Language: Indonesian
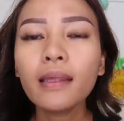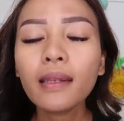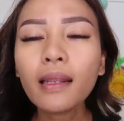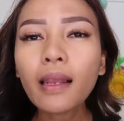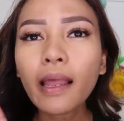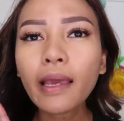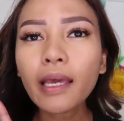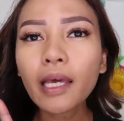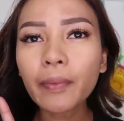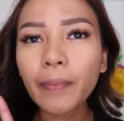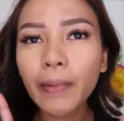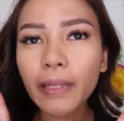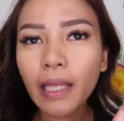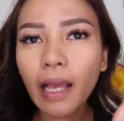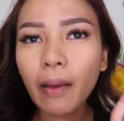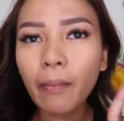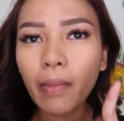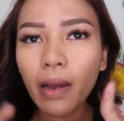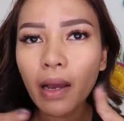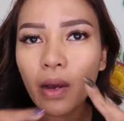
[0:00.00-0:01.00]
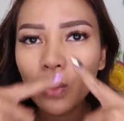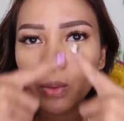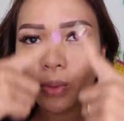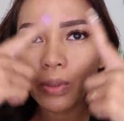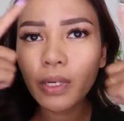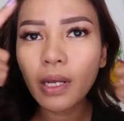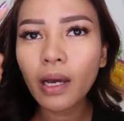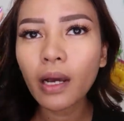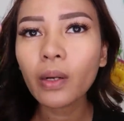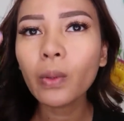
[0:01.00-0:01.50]
ini layer pertama
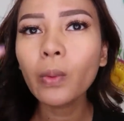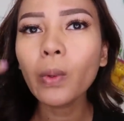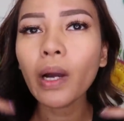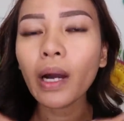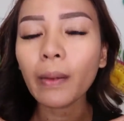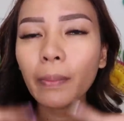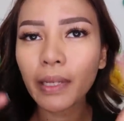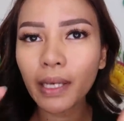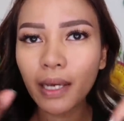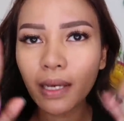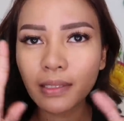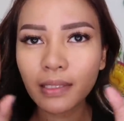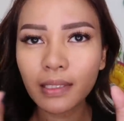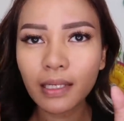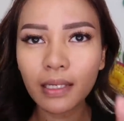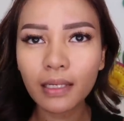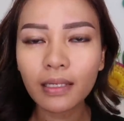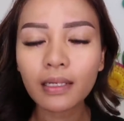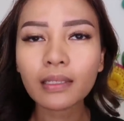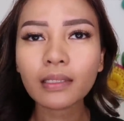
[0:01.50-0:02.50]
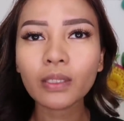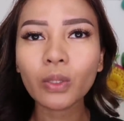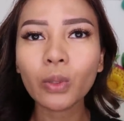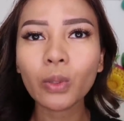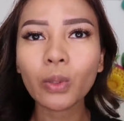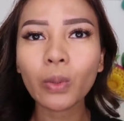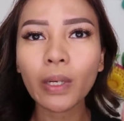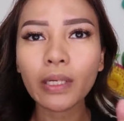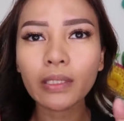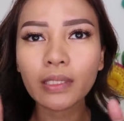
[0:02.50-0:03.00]
udah gue aplikasiin ke
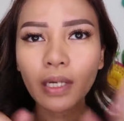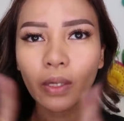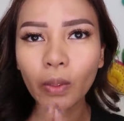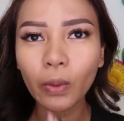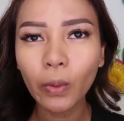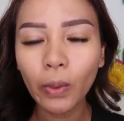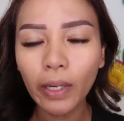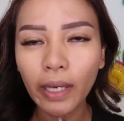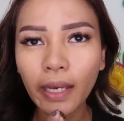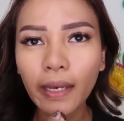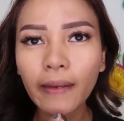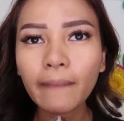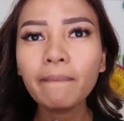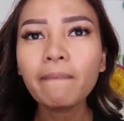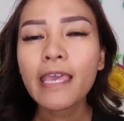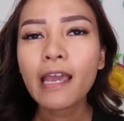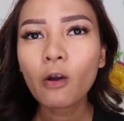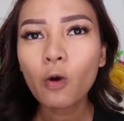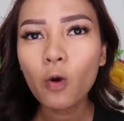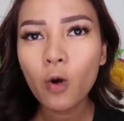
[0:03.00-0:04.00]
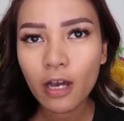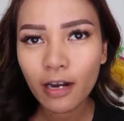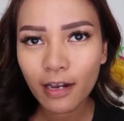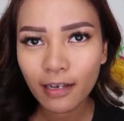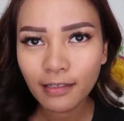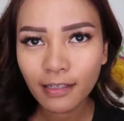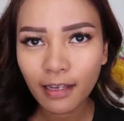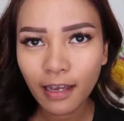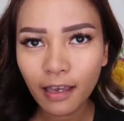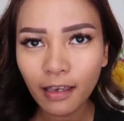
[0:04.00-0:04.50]
seluruh wajah gue. Yang gue
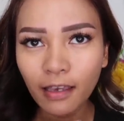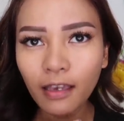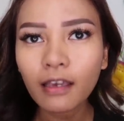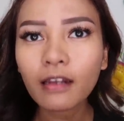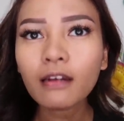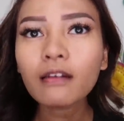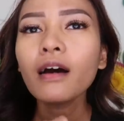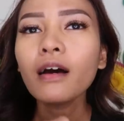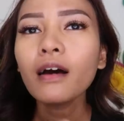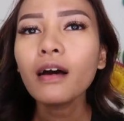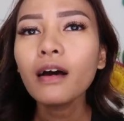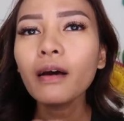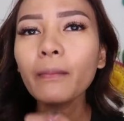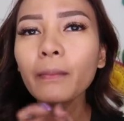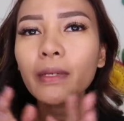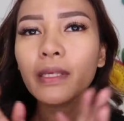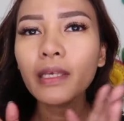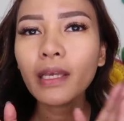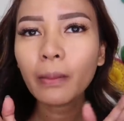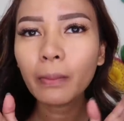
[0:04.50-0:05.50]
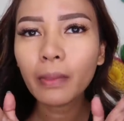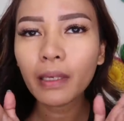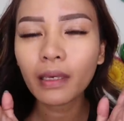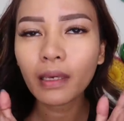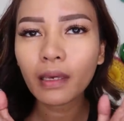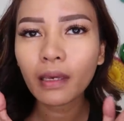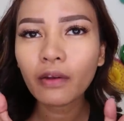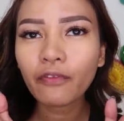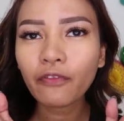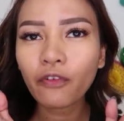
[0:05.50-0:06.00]
rasain um, dia
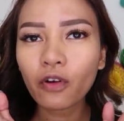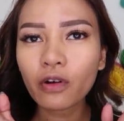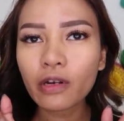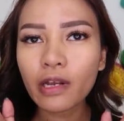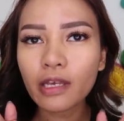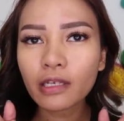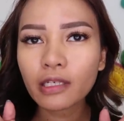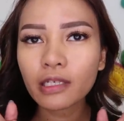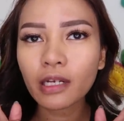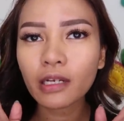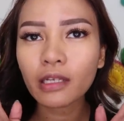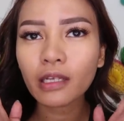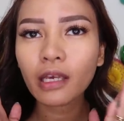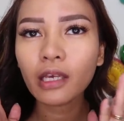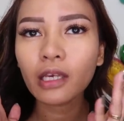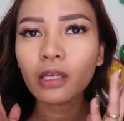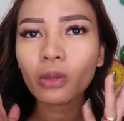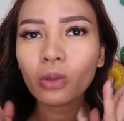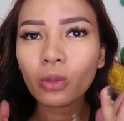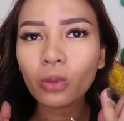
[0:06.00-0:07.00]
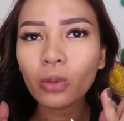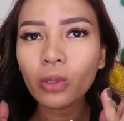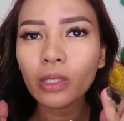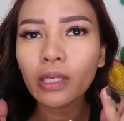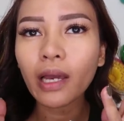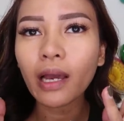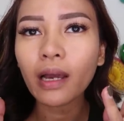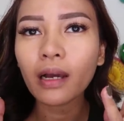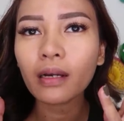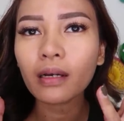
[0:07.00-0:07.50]
bikin foundationnya itu
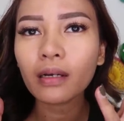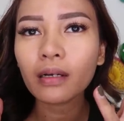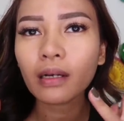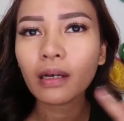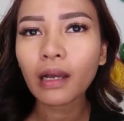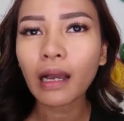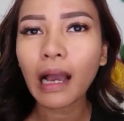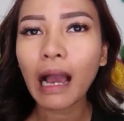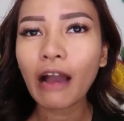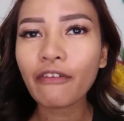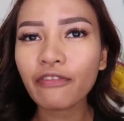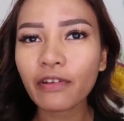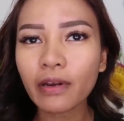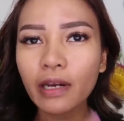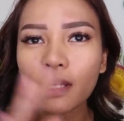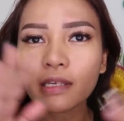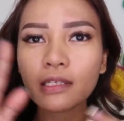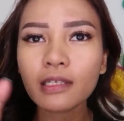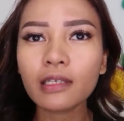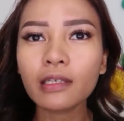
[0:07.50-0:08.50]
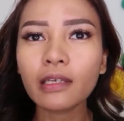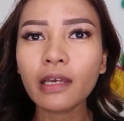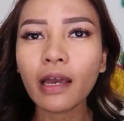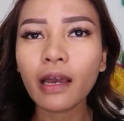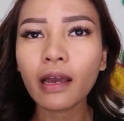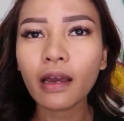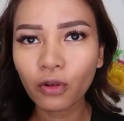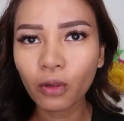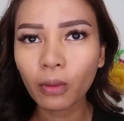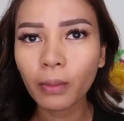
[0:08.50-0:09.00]
yang
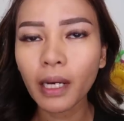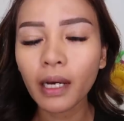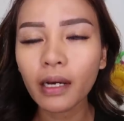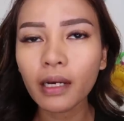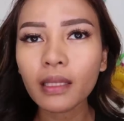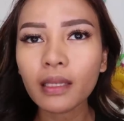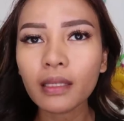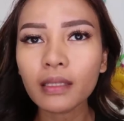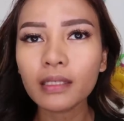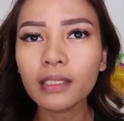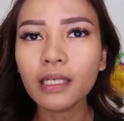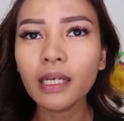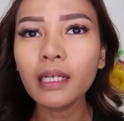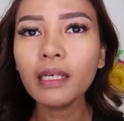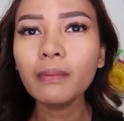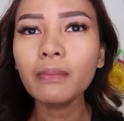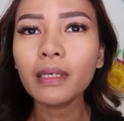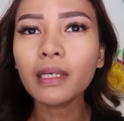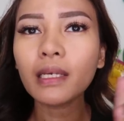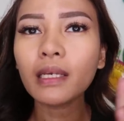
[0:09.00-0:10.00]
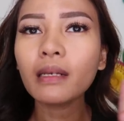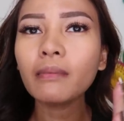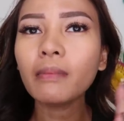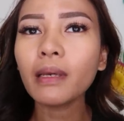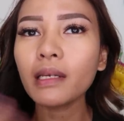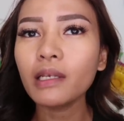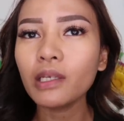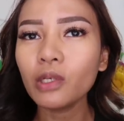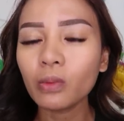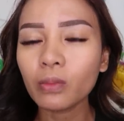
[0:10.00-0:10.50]
coveragenya full banget, jadi bikin
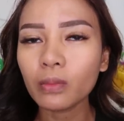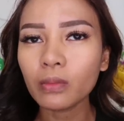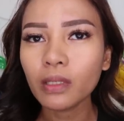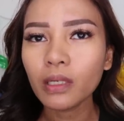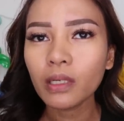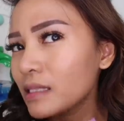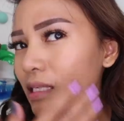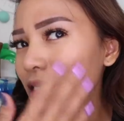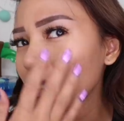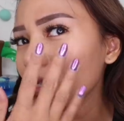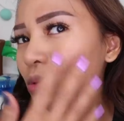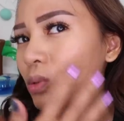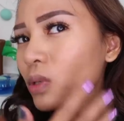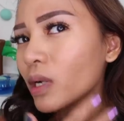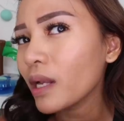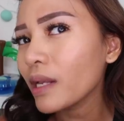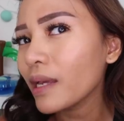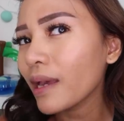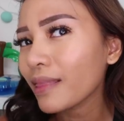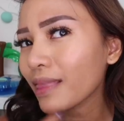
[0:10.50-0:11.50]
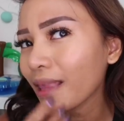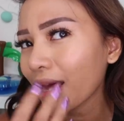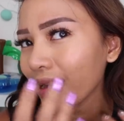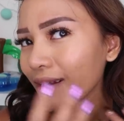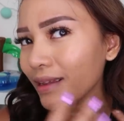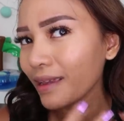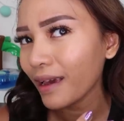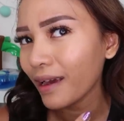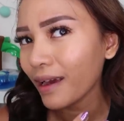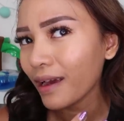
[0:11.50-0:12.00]
medium. Di sini tuh
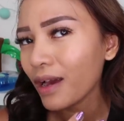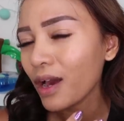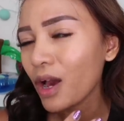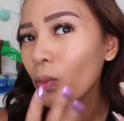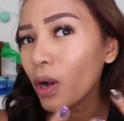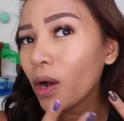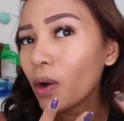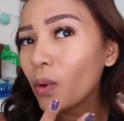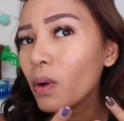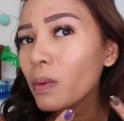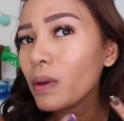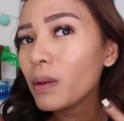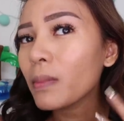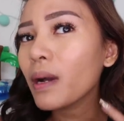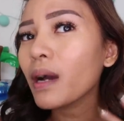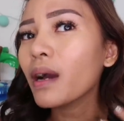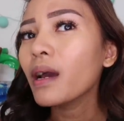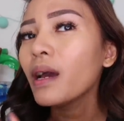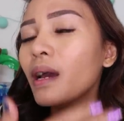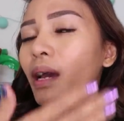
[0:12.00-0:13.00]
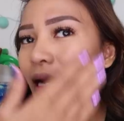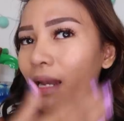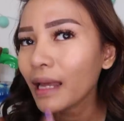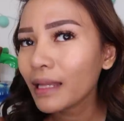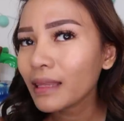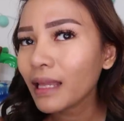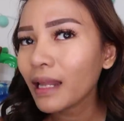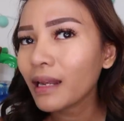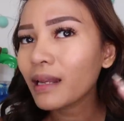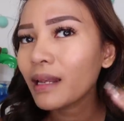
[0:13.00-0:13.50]
kelihatannya muka gue memang
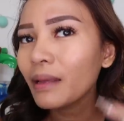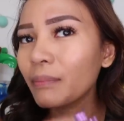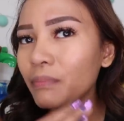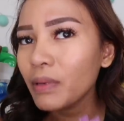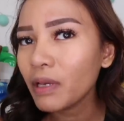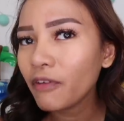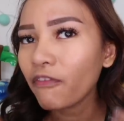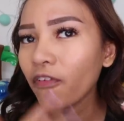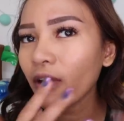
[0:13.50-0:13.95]
kelihatan lebih